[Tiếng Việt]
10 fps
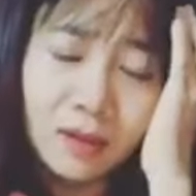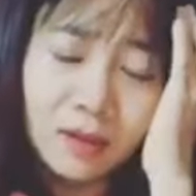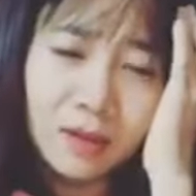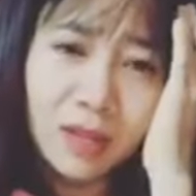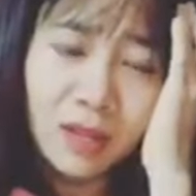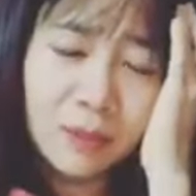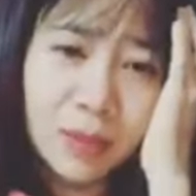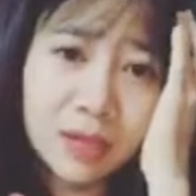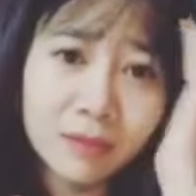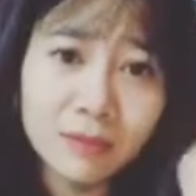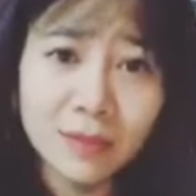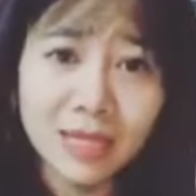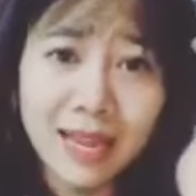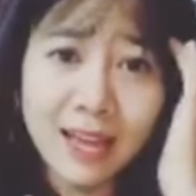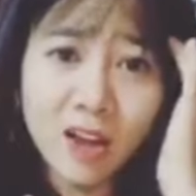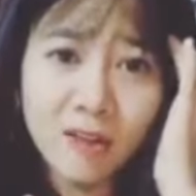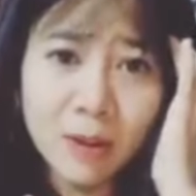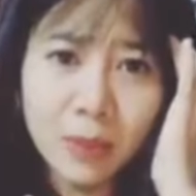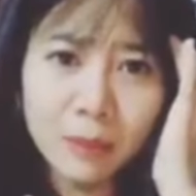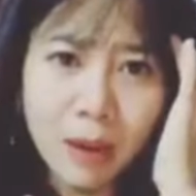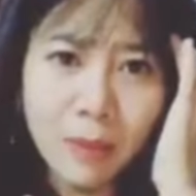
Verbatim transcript: tự nhiên cái mình mình đẻ con ra mình bảo